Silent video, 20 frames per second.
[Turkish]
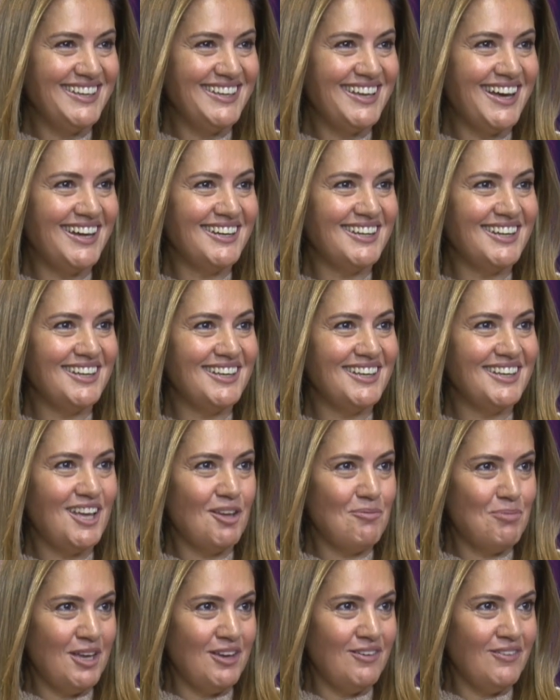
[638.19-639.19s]
yani
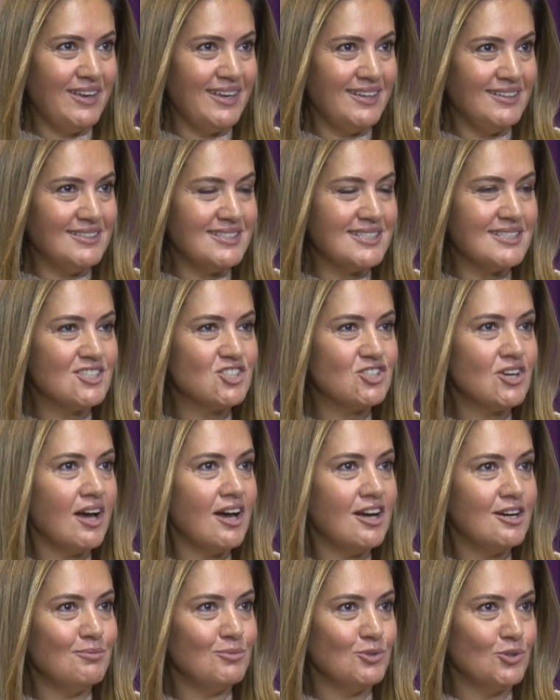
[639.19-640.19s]
ebeveyninizi
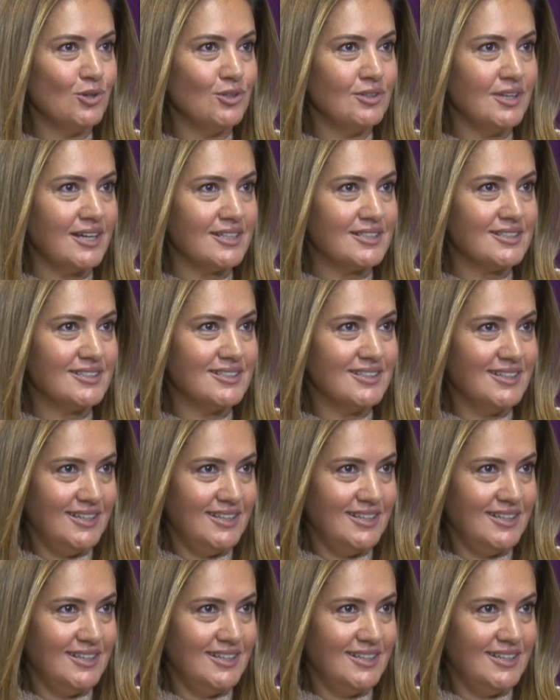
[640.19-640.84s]
çağırmıyorlar.